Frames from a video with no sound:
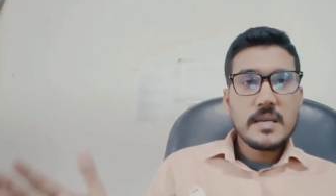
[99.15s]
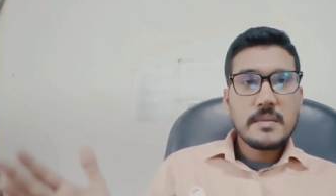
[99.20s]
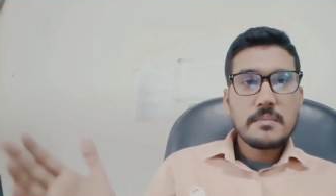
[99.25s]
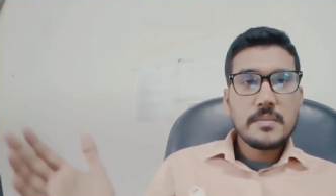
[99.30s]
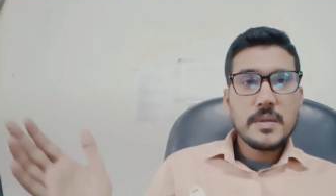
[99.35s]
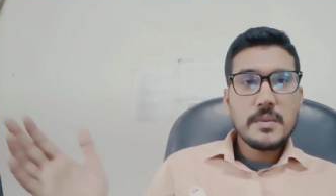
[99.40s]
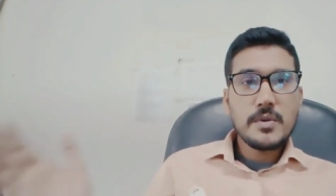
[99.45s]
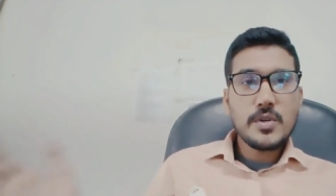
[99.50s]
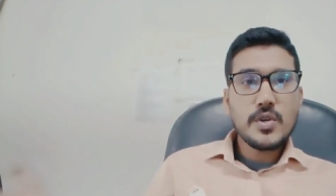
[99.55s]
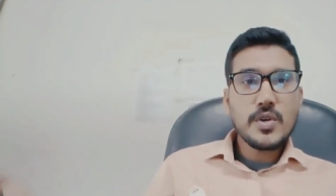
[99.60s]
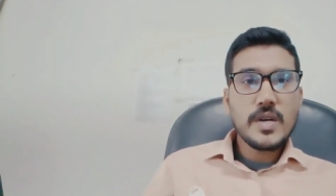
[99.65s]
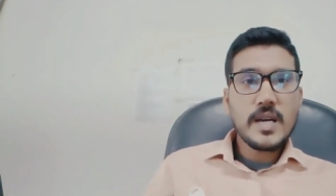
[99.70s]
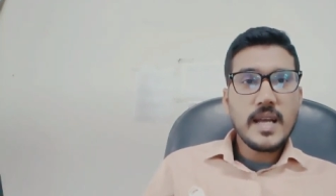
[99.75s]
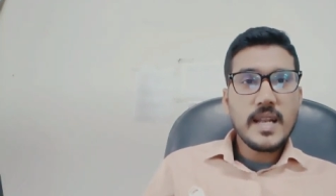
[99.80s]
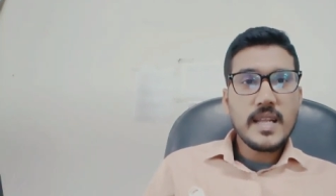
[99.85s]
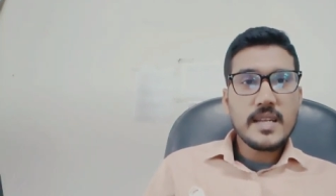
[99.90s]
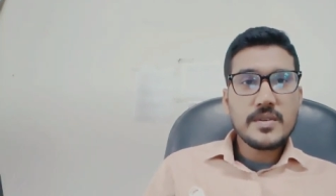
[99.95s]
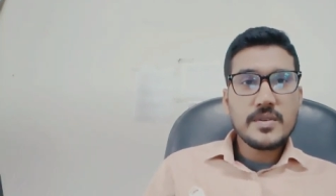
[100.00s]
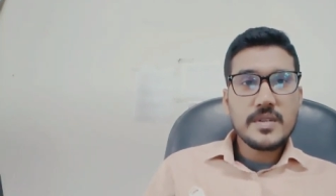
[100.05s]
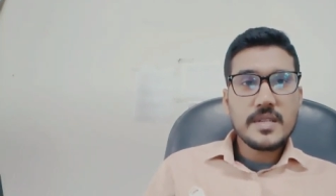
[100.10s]
বিভিন্ন
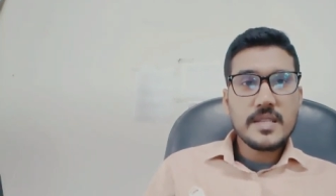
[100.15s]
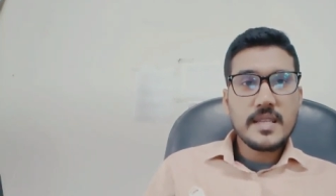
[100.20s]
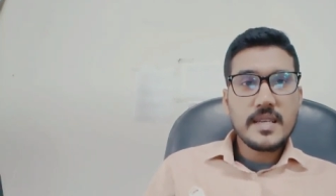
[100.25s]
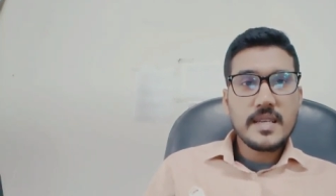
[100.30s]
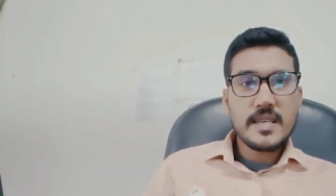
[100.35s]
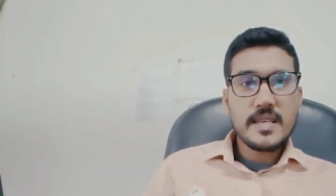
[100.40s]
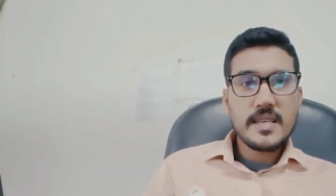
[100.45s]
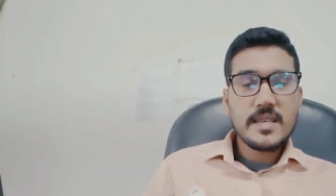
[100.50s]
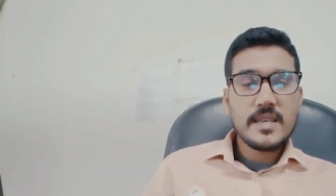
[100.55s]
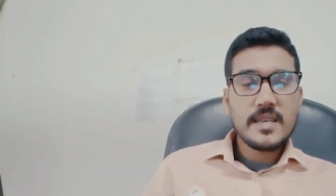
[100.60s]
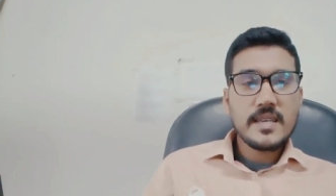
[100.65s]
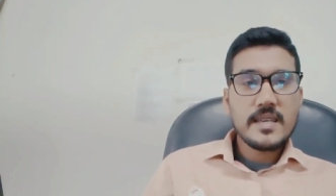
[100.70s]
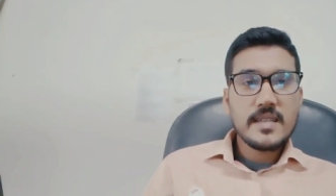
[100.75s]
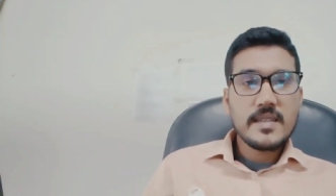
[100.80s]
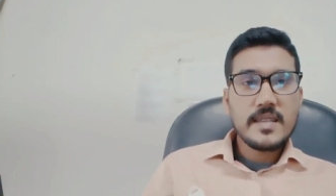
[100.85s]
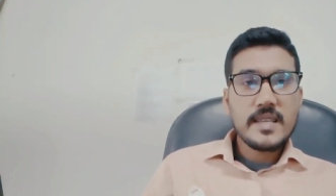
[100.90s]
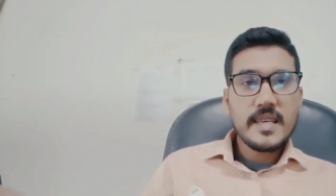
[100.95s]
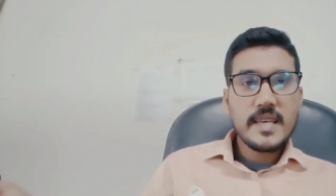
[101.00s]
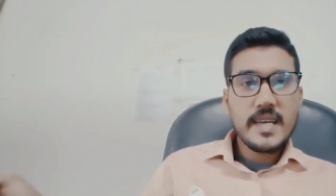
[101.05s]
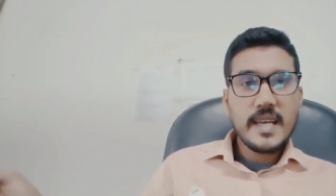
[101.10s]
কালার করে থাকি
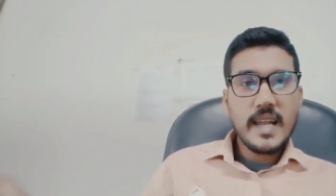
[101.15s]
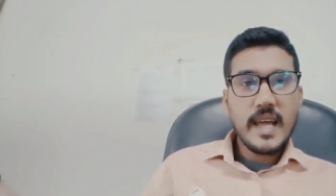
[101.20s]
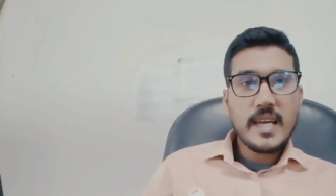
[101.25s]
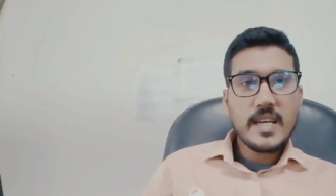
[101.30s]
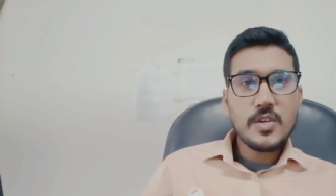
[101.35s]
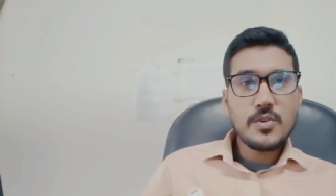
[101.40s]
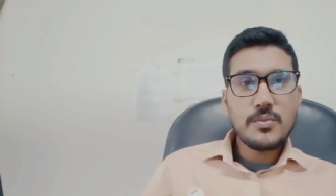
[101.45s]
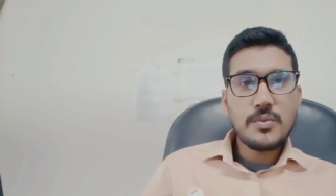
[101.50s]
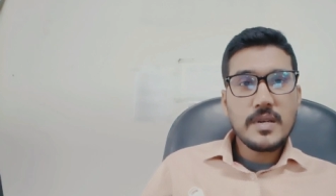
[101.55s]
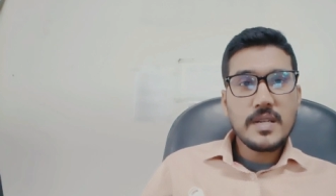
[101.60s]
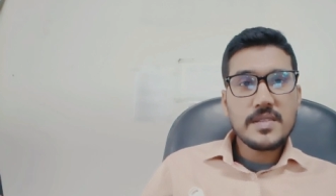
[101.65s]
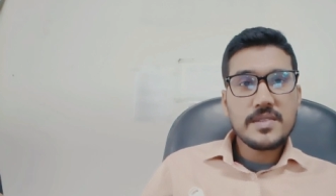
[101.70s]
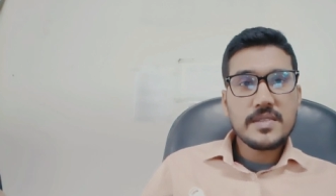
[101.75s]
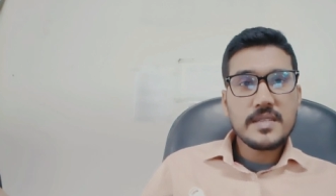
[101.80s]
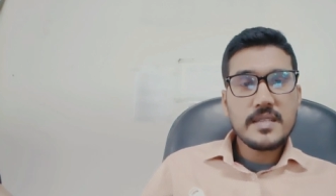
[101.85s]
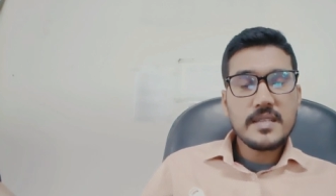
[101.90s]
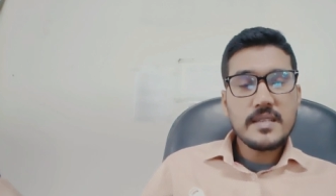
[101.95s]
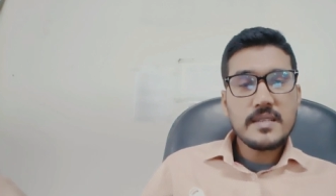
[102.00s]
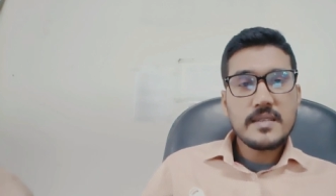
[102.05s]
এর আগেও বলেছি